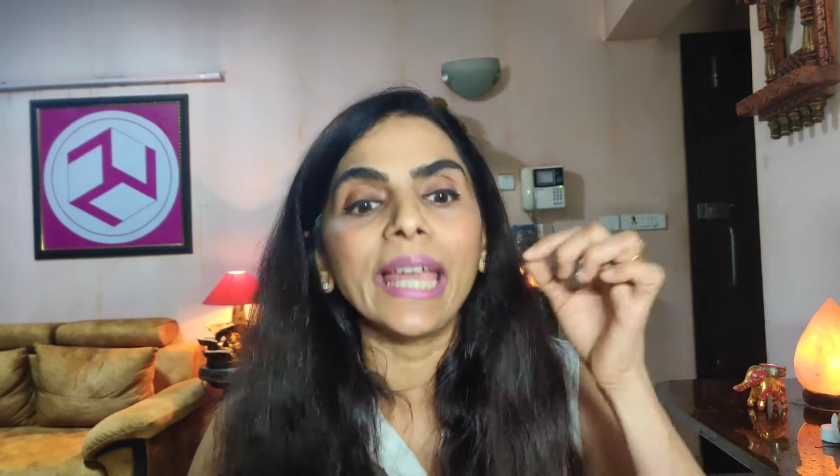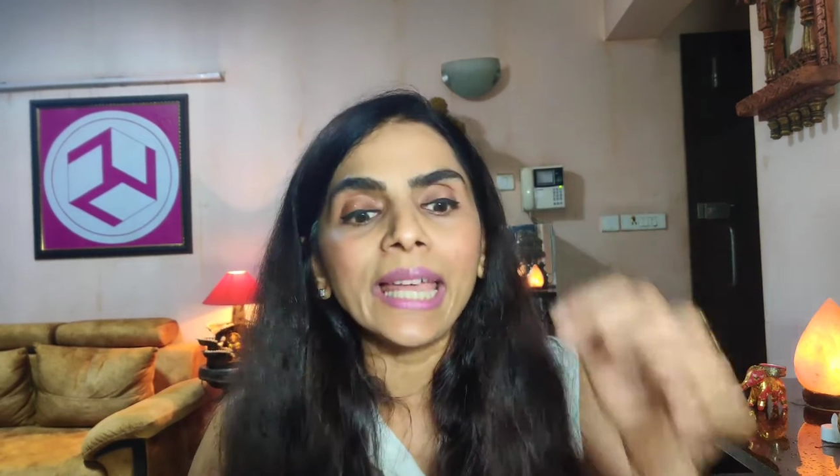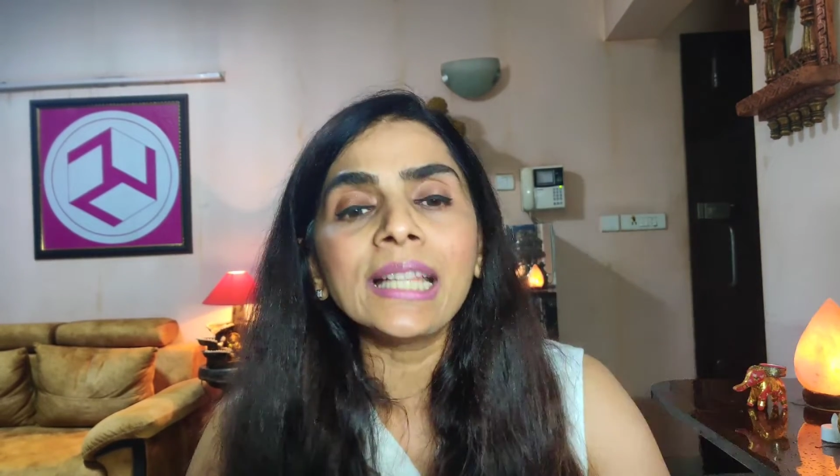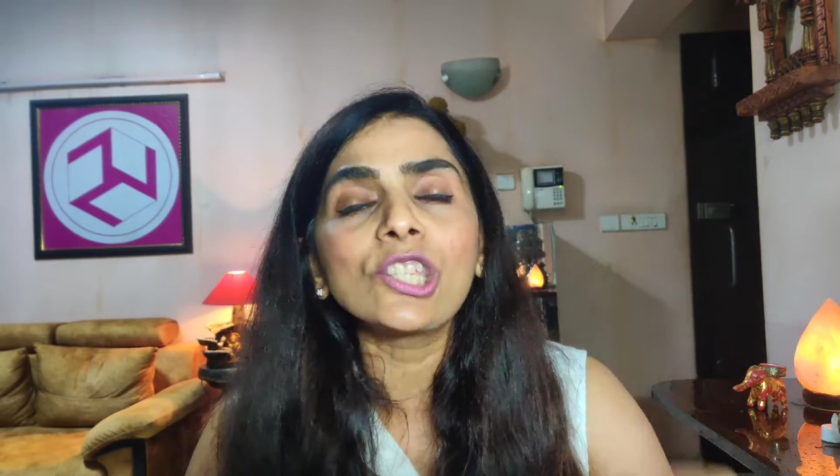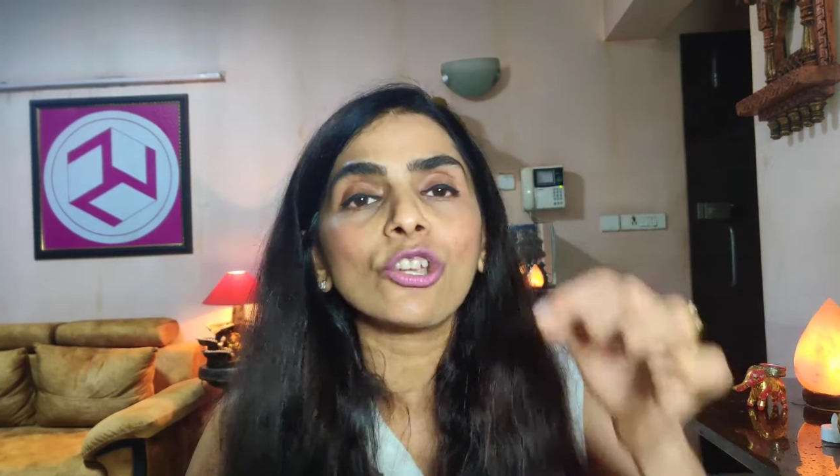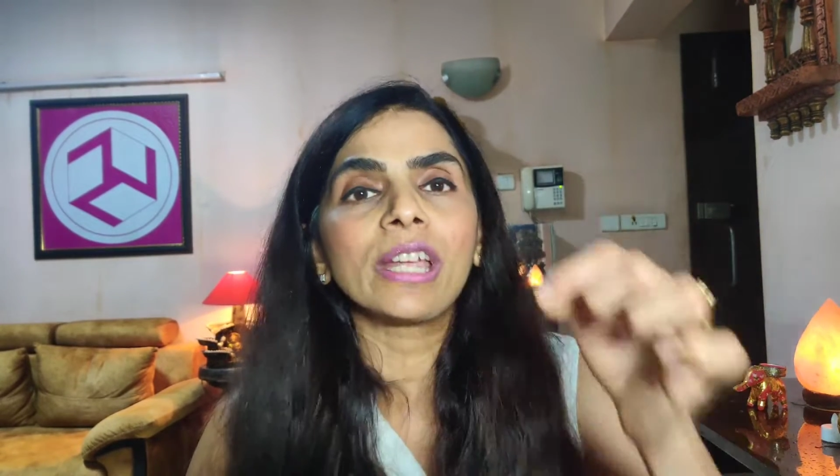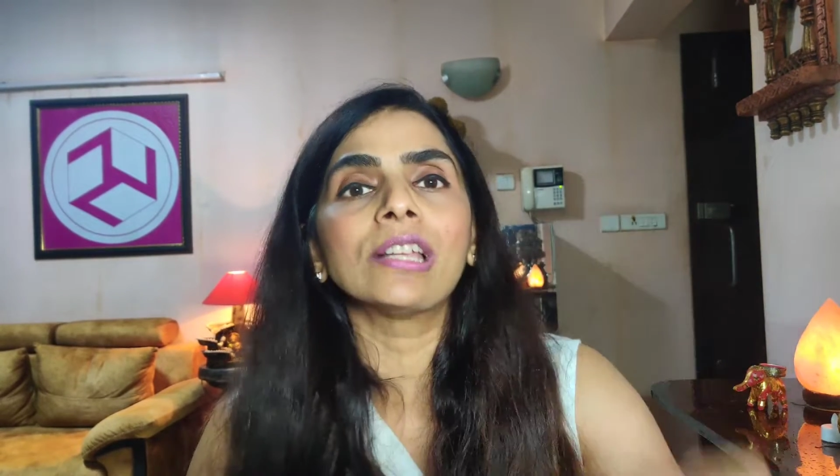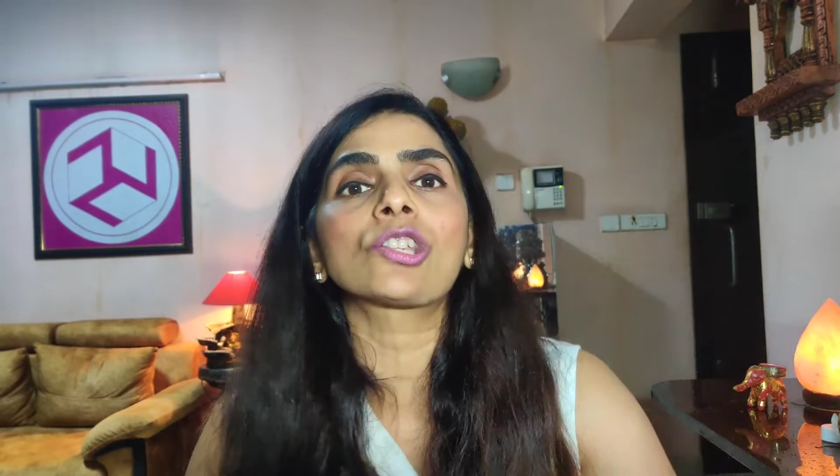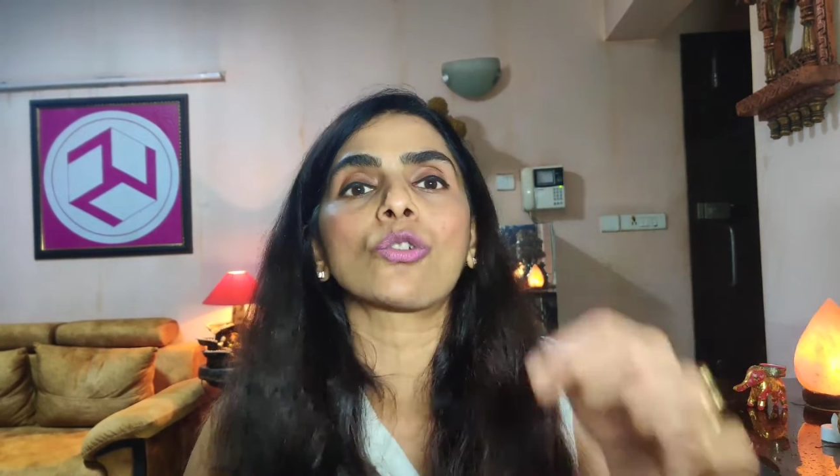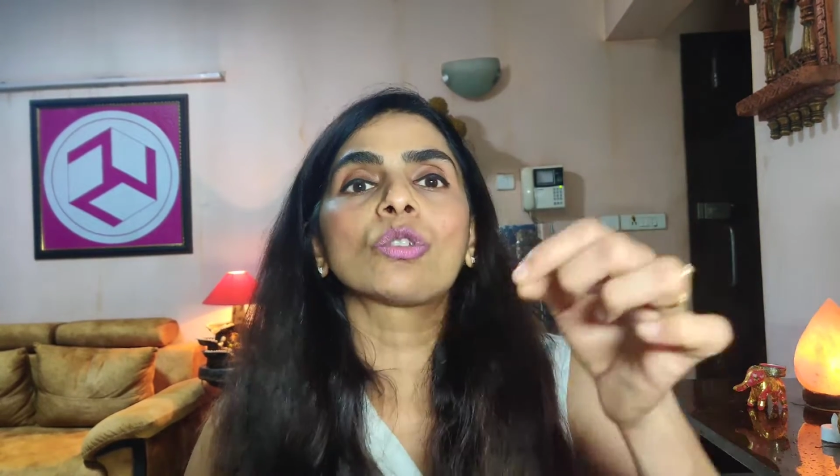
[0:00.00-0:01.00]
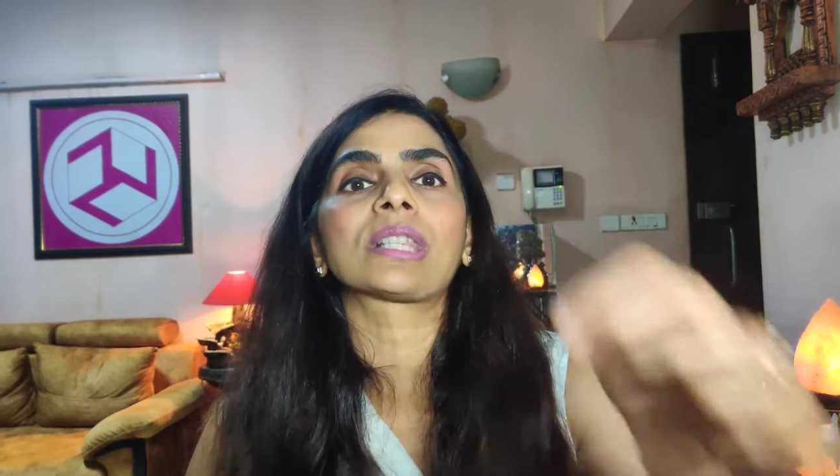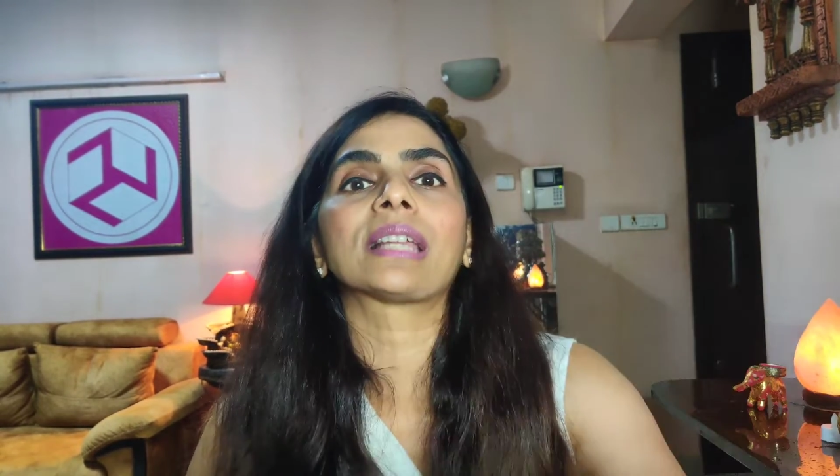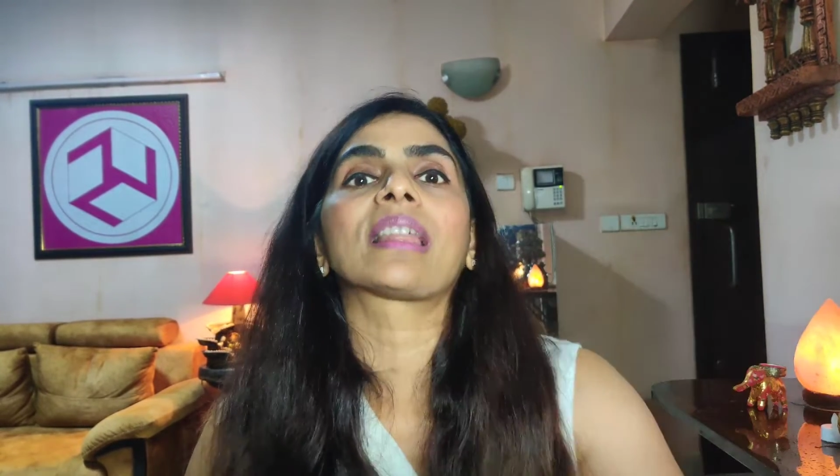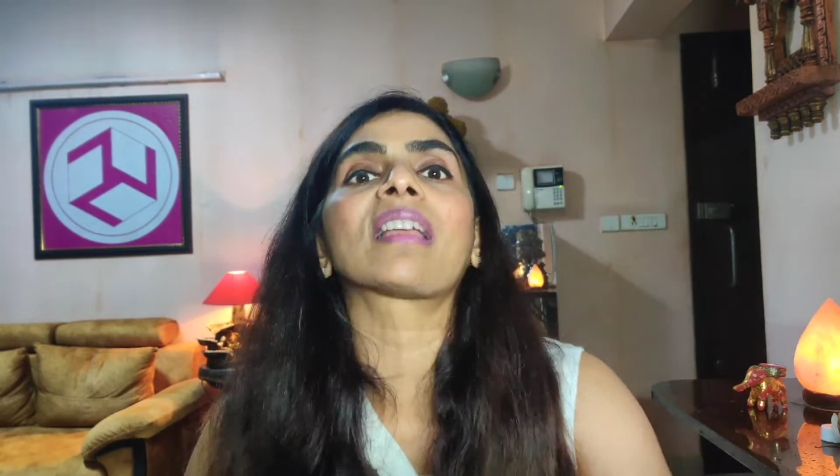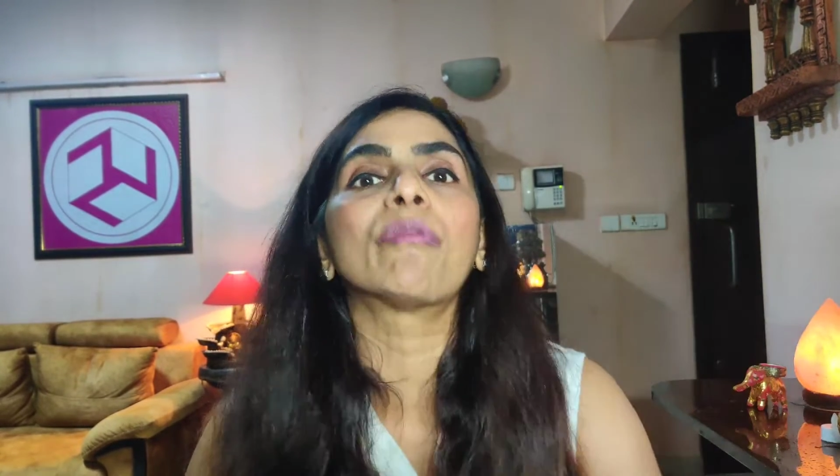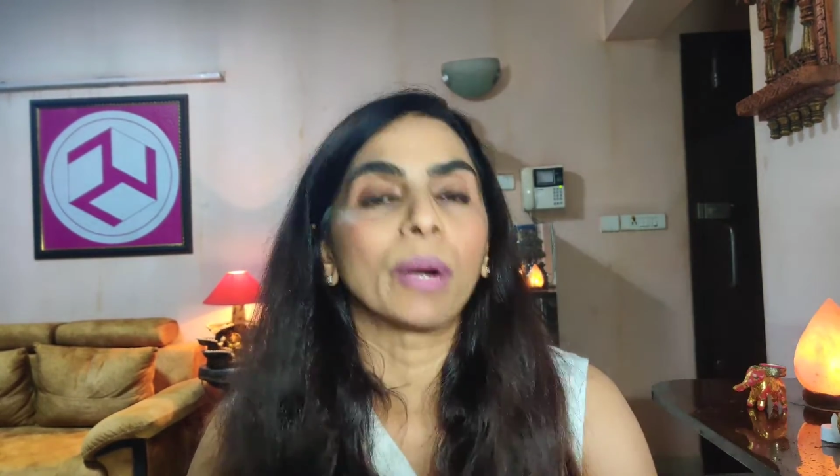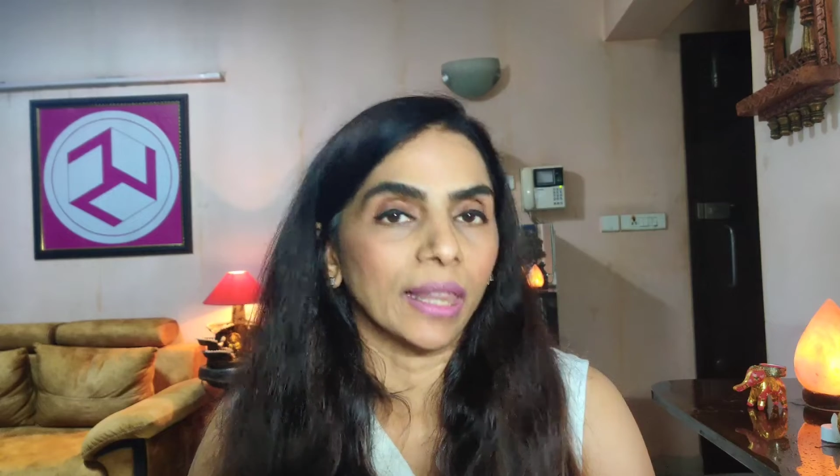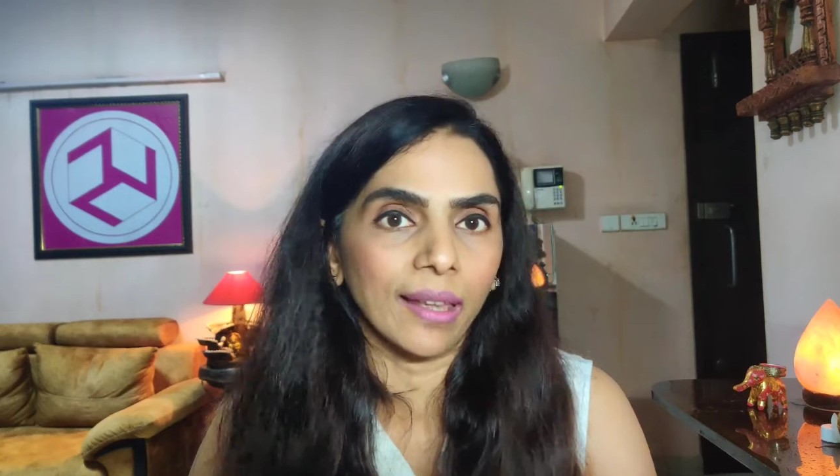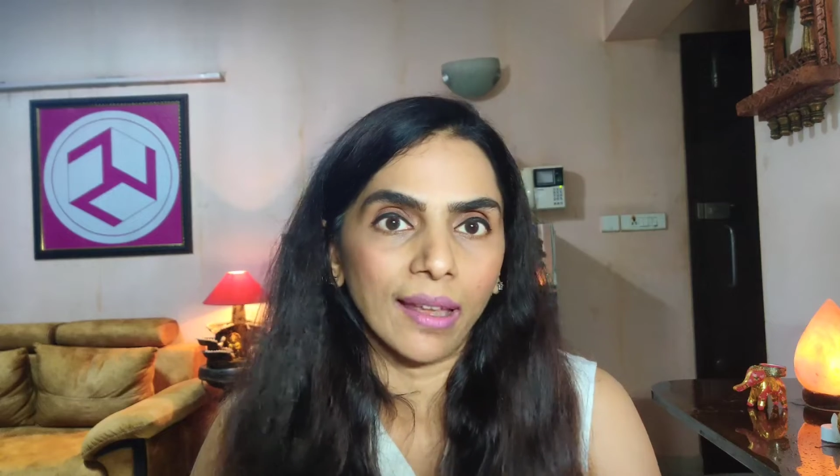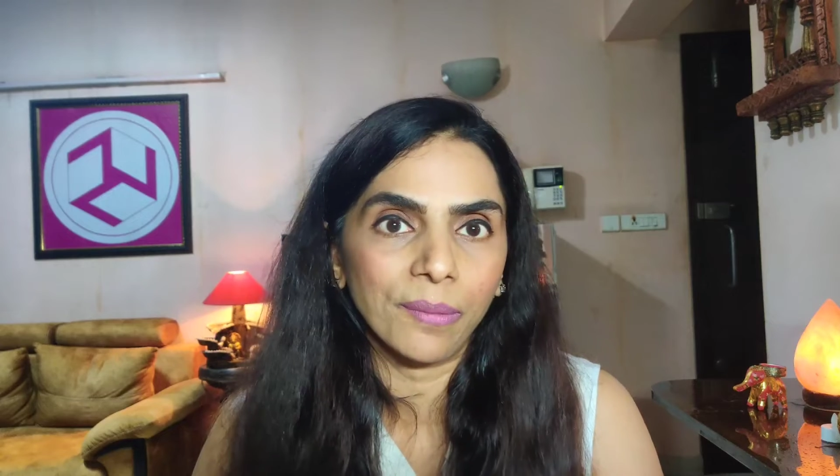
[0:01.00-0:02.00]
इंच इंच उसकी तरफ
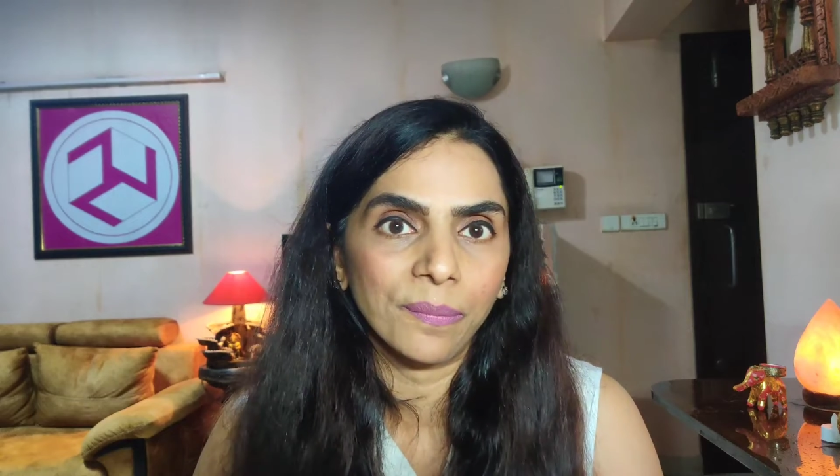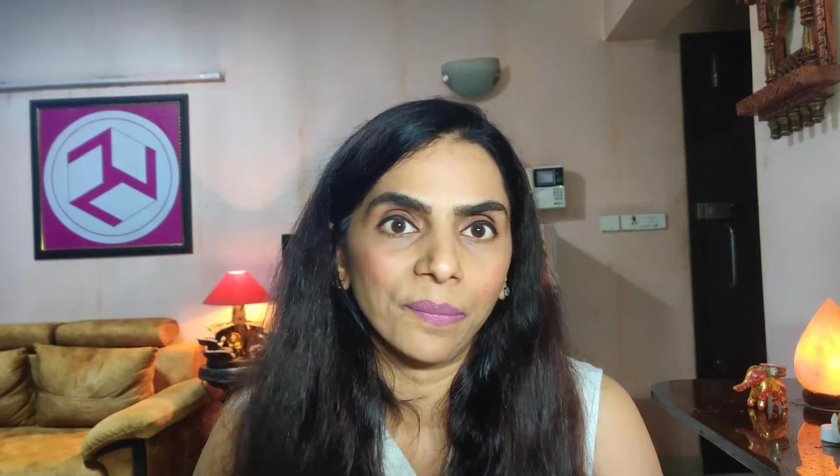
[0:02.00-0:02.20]
बढ़ता है